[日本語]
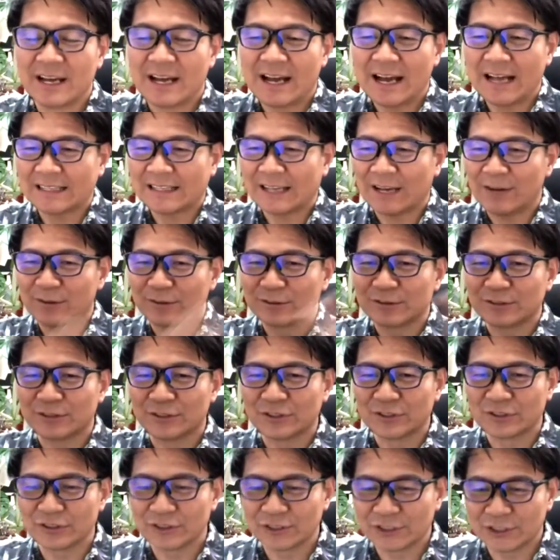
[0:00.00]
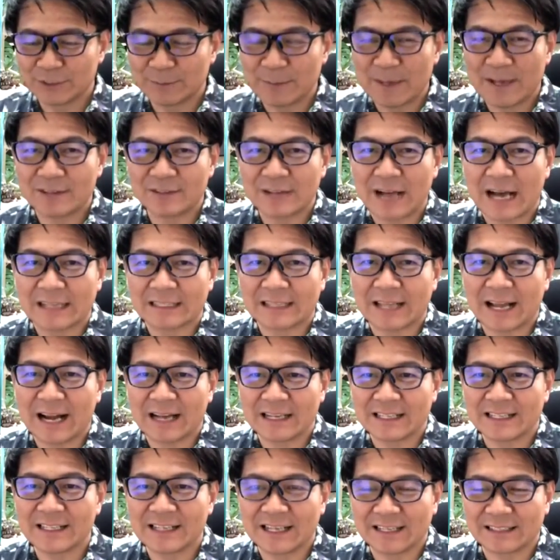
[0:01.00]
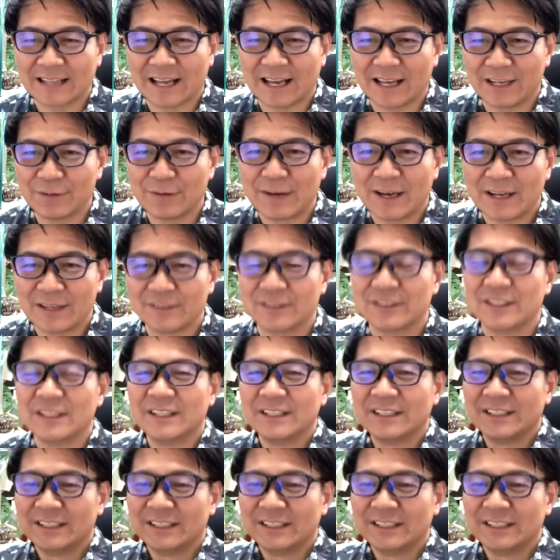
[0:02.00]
旗を苦しめる働き方いわゆる